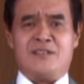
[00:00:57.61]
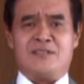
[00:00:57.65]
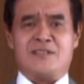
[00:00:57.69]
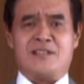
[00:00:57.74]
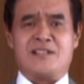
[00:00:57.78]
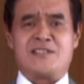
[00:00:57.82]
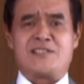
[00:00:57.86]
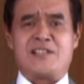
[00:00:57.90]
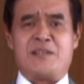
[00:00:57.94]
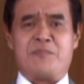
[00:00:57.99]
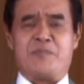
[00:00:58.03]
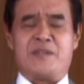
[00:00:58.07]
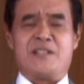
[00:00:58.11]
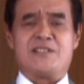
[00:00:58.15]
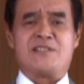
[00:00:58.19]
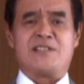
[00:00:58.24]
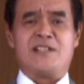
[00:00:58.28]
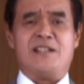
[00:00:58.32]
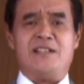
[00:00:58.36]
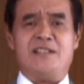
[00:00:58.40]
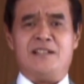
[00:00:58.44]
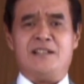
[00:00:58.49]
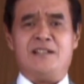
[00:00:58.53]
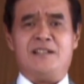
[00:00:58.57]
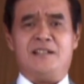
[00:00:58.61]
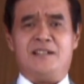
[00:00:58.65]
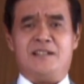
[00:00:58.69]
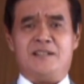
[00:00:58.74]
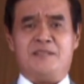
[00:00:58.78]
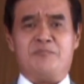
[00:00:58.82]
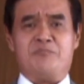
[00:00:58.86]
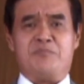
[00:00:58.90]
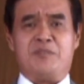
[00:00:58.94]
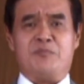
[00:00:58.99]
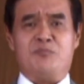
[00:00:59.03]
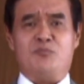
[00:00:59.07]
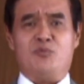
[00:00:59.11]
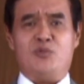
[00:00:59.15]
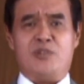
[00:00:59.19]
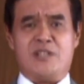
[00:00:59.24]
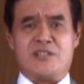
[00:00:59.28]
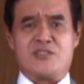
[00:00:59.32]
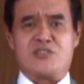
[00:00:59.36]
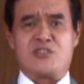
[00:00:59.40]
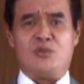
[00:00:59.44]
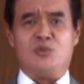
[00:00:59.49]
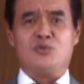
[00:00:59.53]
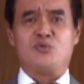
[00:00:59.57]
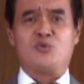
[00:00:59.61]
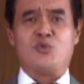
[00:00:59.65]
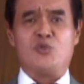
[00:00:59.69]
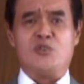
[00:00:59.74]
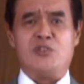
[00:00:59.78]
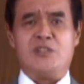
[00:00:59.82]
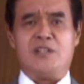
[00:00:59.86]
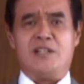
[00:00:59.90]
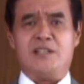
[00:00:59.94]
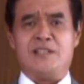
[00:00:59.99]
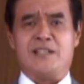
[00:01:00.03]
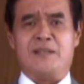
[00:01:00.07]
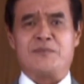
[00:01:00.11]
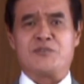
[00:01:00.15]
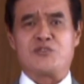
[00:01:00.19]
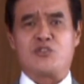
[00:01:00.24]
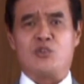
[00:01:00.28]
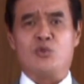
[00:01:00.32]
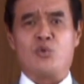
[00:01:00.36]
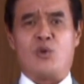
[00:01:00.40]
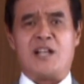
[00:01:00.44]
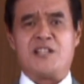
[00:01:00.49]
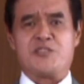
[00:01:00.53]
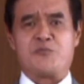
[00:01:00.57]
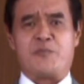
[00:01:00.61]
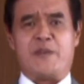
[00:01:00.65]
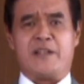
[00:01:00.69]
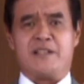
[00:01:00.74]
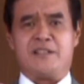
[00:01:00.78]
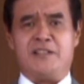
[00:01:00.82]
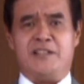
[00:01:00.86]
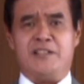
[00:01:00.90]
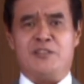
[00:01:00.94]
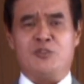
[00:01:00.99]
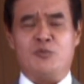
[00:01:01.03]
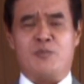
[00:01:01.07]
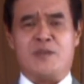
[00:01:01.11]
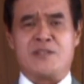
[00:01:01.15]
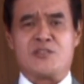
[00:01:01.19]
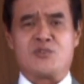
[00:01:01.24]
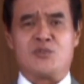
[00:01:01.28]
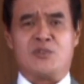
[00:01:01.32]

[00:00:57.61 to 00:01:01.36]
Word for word: Dan saya percaya pemulihan seutuhnya dalam seluruh aspek kehidupan